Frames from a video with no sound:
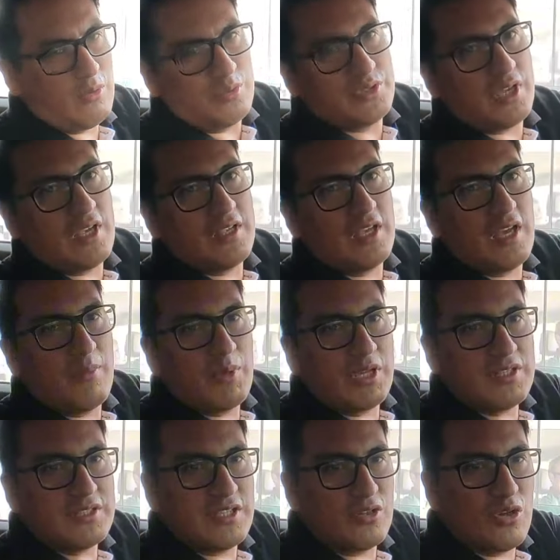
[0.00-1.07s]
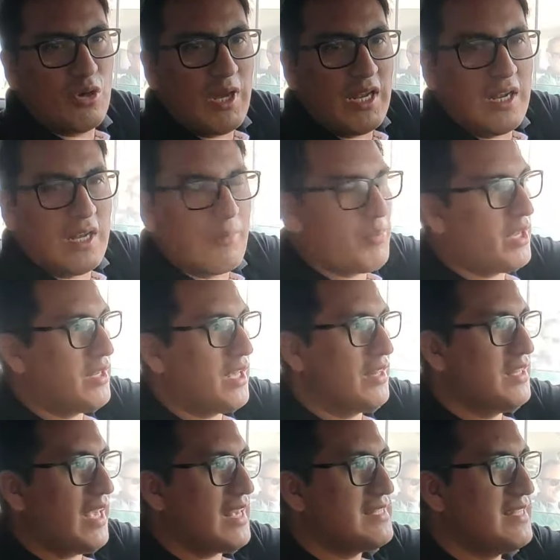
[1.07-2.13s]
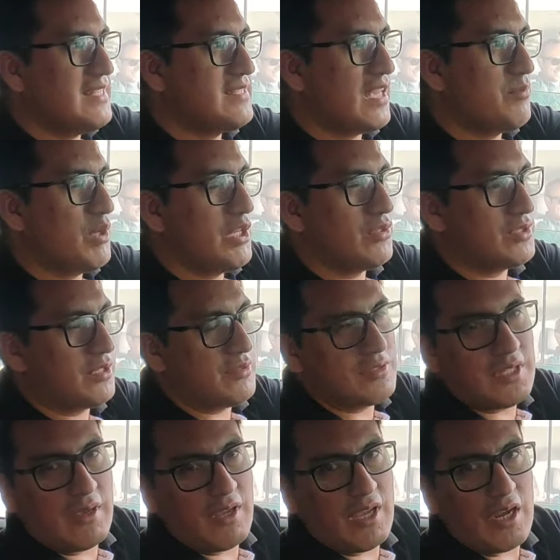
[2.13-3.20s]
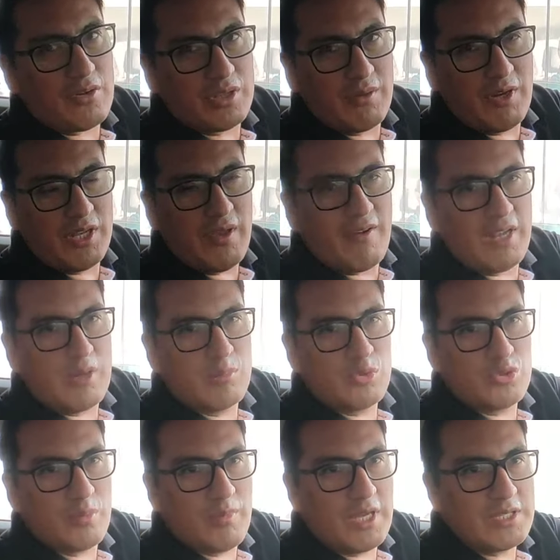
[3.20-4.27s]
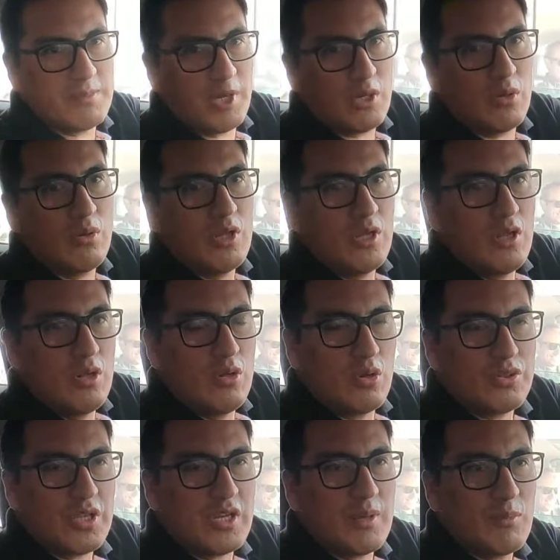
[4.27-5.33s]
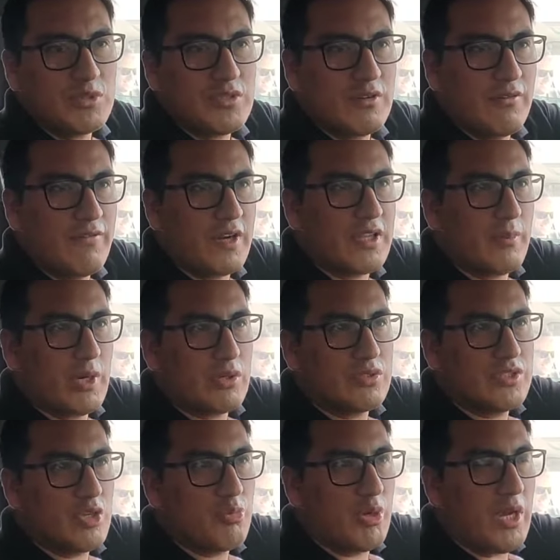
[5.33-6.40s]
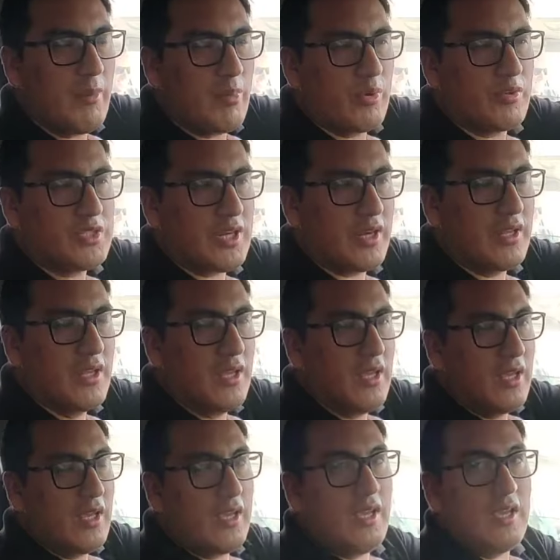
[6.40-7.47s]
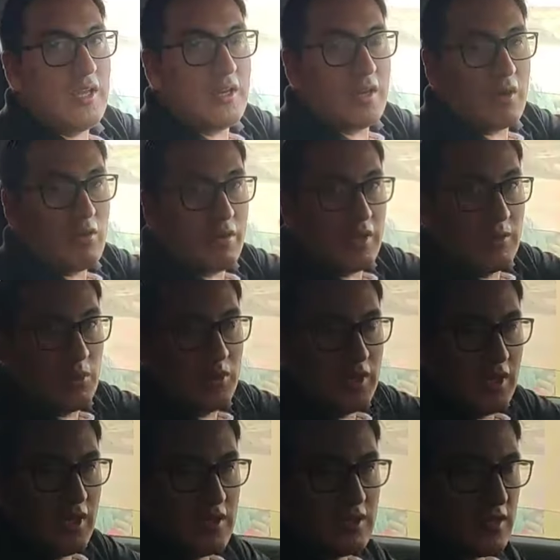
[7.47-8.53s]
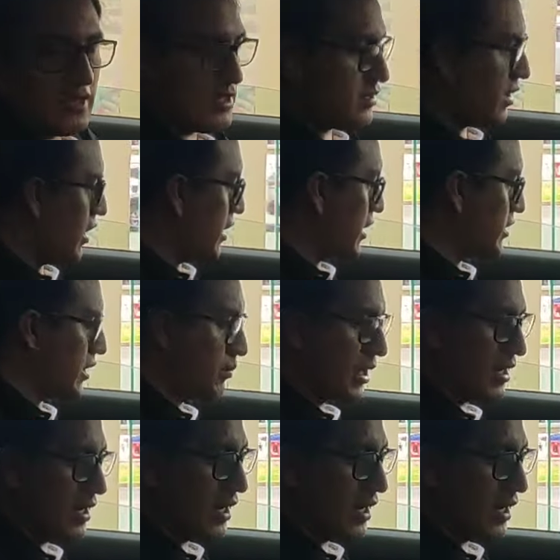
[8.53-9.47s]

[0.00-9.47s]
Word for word: Ustedes díganme si no vale la pena 16.200, este carro debería valer mucho más, pero lo tenemos en oferta para que ustedes puedan aprovechar. Y recordemos que si desean el tema